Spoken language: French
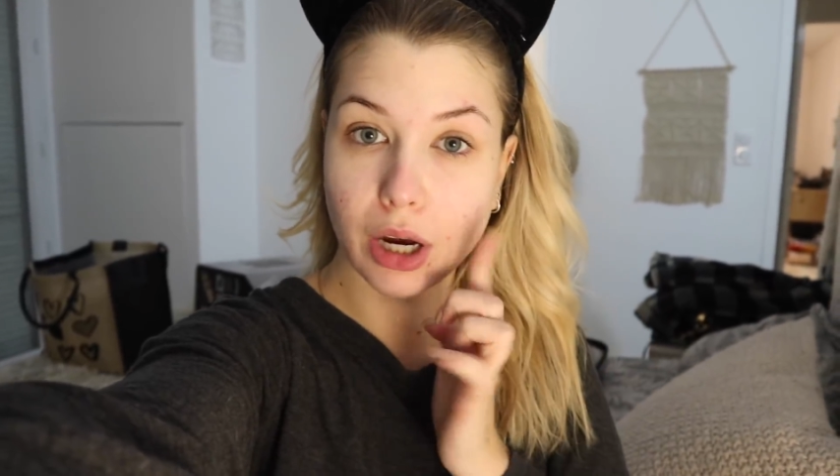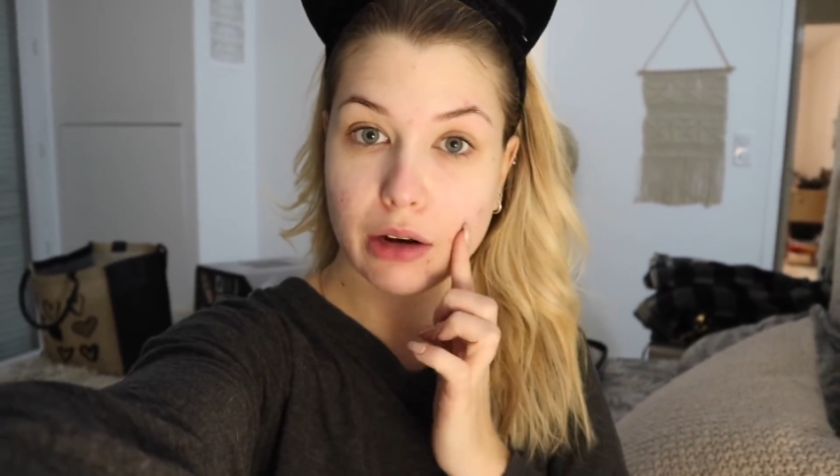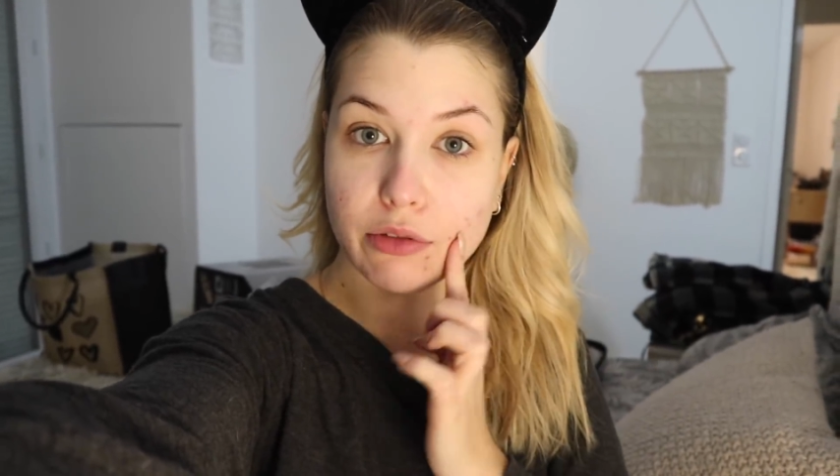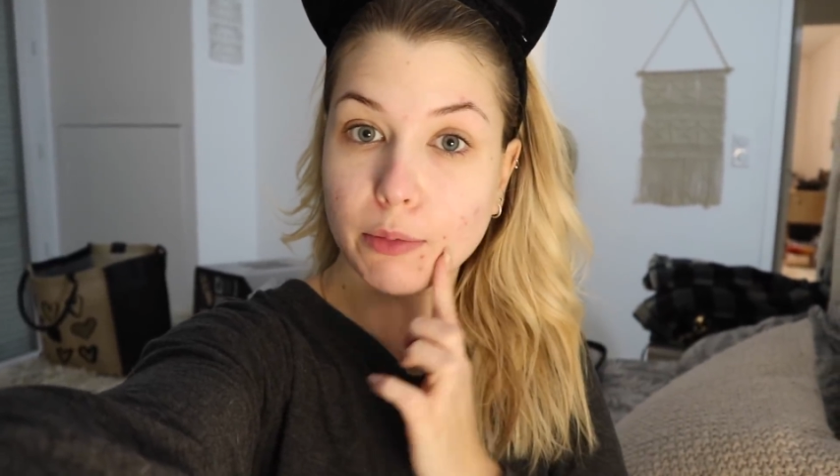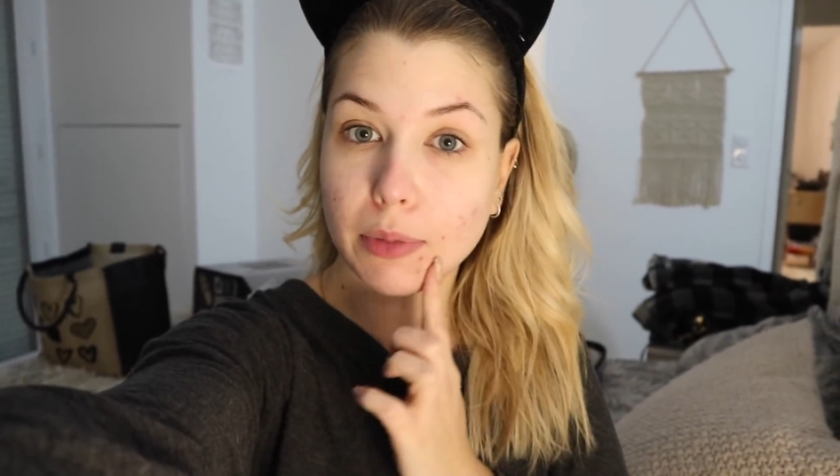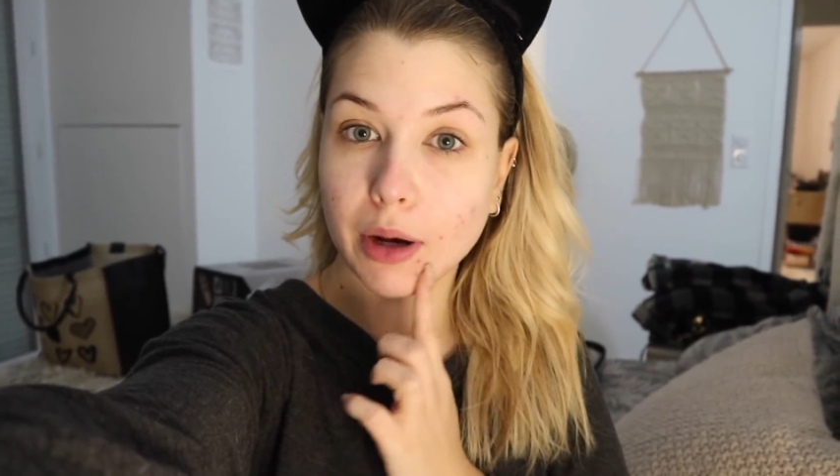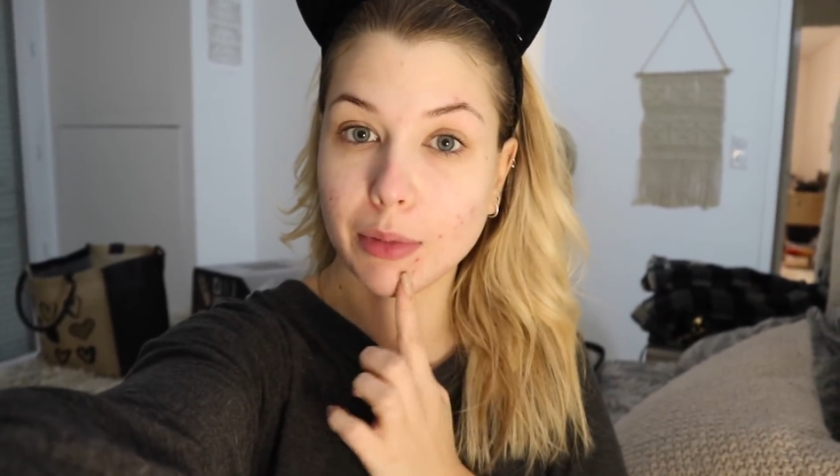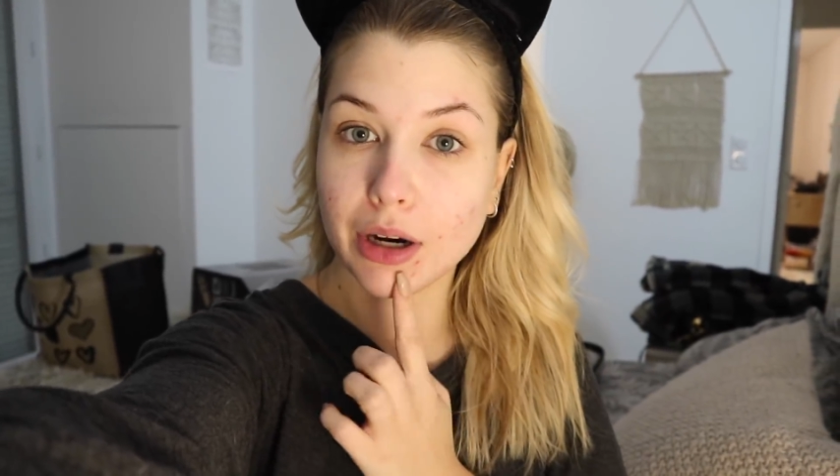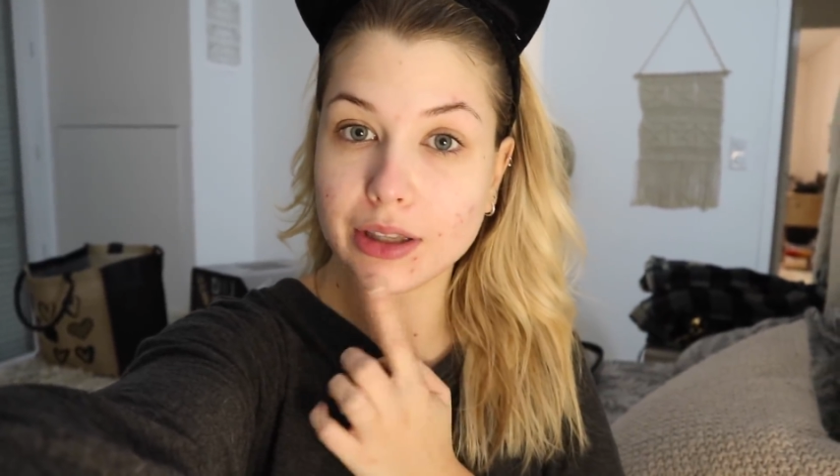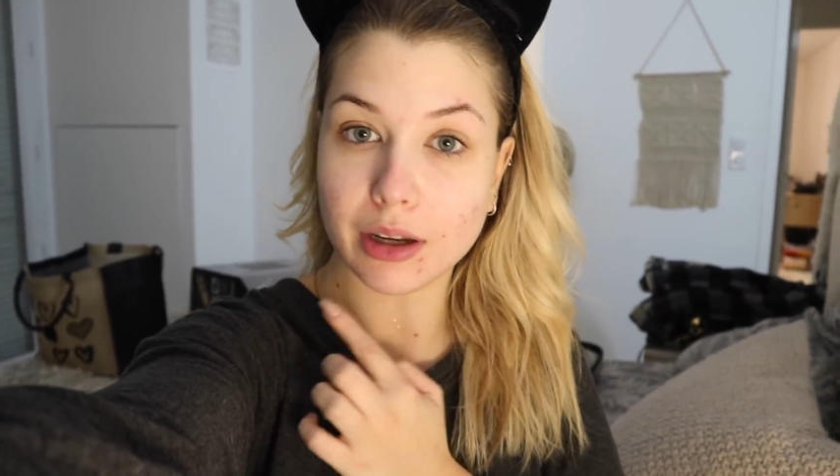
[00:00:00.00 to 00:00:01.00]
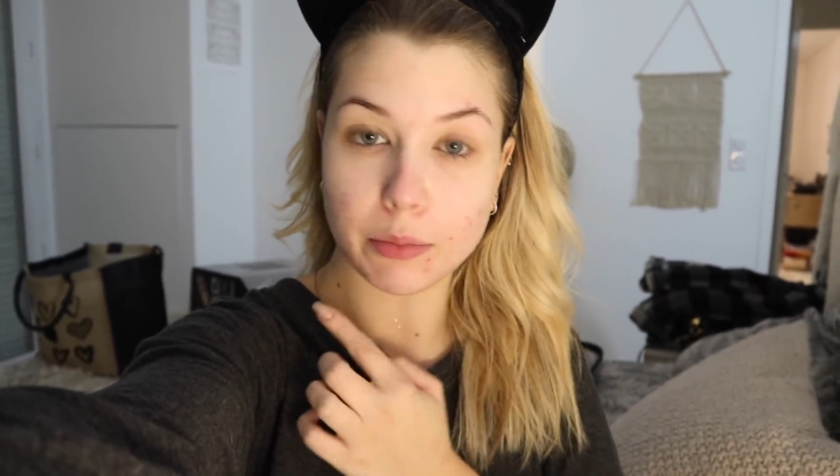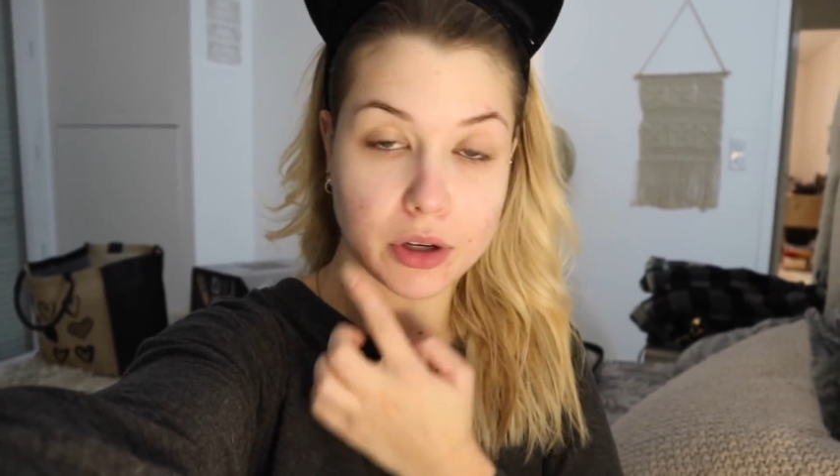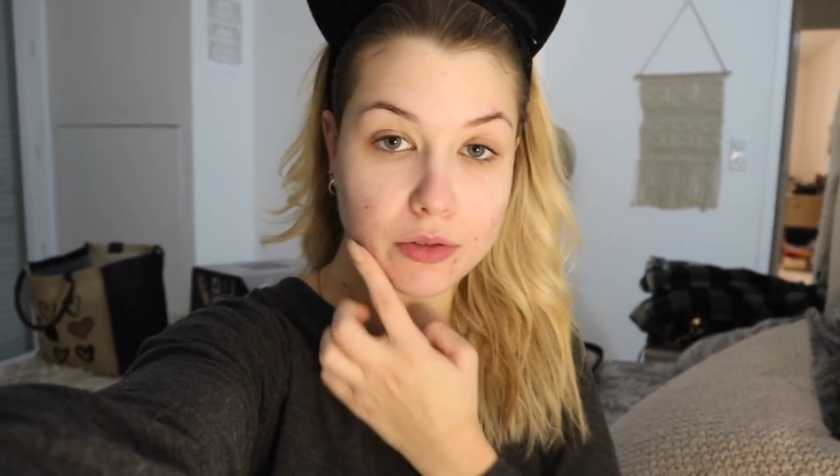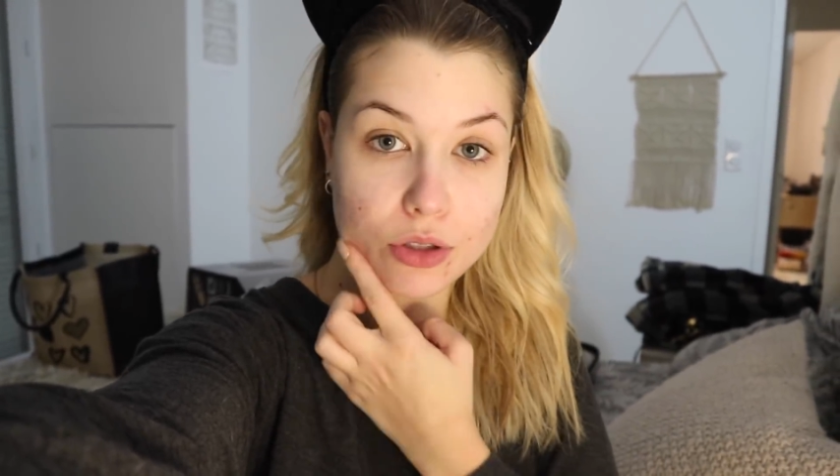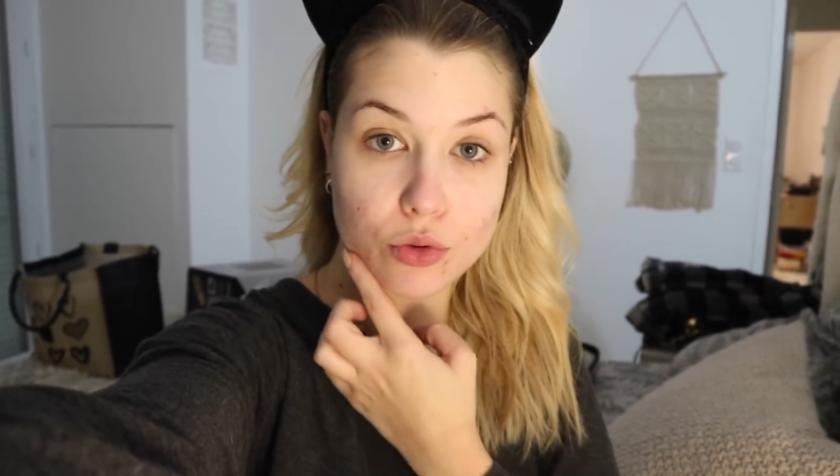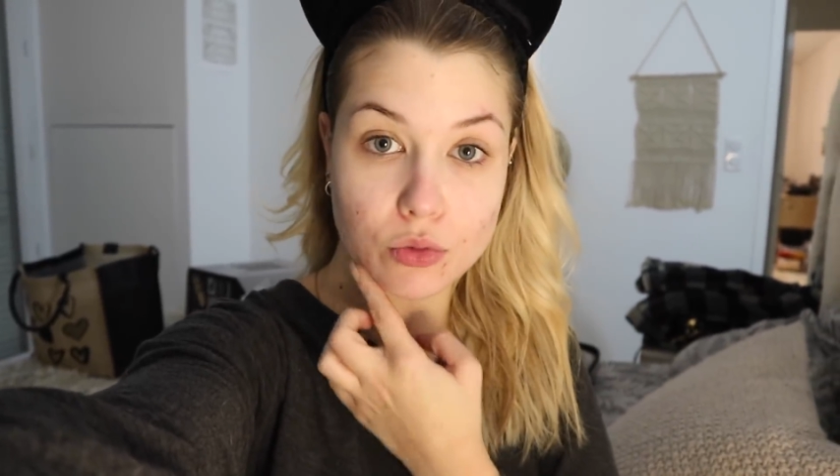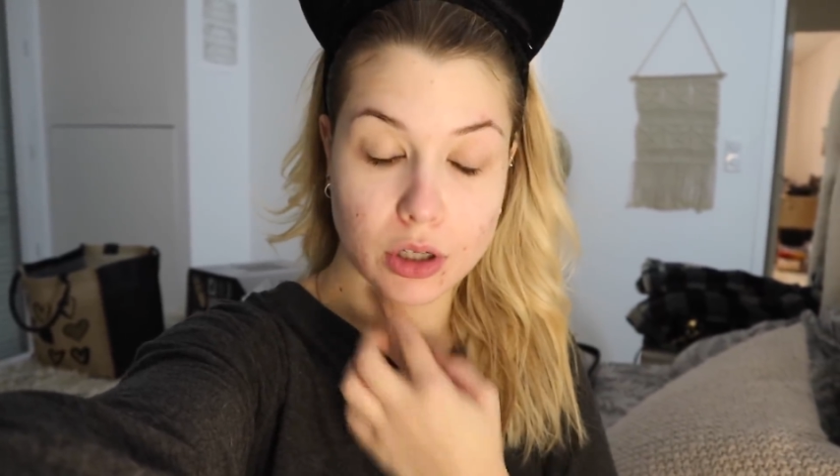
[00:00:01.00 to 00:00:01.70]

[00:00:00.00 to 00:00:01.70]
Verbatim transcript: elle fait pas mal d'imperfections